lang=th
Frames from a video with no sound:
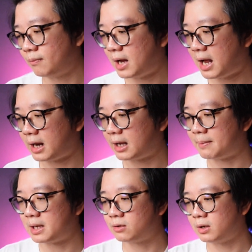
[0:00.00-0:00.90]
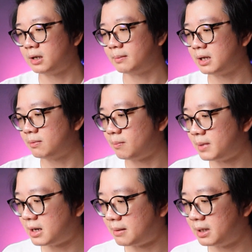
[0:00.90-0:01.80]
ว่ากับอีกตัวหนึ่งพอดีผม
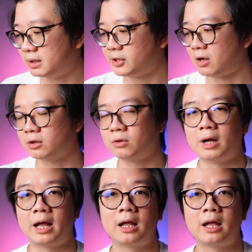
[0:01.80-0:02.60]
มีในมือ2 ตัว